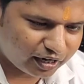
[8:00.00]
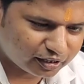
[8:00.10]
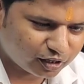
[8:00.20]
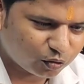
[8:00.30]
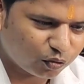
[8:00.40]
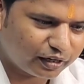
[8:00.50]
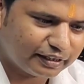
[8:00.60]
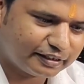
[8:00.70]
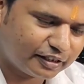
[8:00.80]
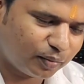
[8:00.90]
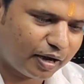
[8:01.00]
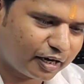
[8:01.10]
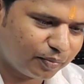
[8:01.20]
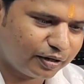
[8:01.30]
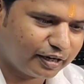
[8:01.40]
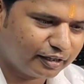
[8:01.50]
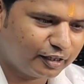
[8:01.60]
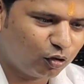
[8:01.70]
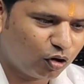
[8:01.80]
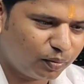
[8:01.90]
वेट करोगे तब आगे बढ़ेगा
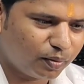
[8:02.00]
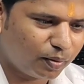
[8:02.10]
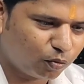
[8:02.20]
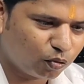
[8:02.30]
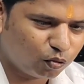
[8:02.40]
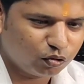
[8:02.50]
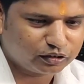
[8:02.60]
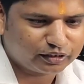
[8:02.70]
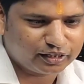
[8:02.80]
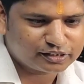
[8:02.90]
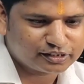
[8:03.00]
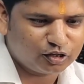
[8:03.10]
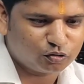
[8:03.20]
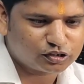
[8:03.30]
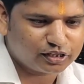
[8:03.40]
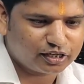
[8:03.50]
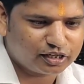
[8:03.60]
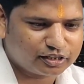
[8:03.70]
देखो अभी हम आपको खोलते हैं स्क्रीन को शेयर